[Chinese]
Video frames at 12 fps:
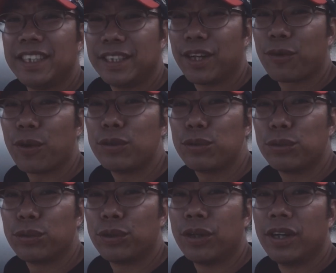记得关
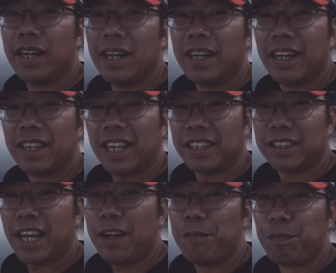注和点
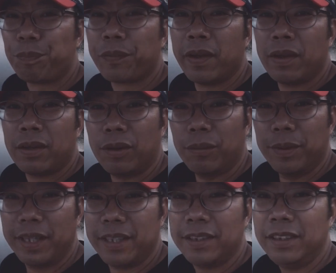赞，我
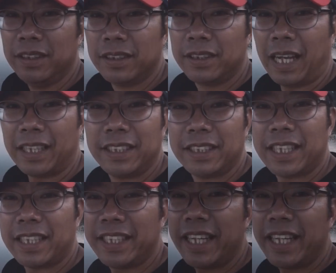们下期再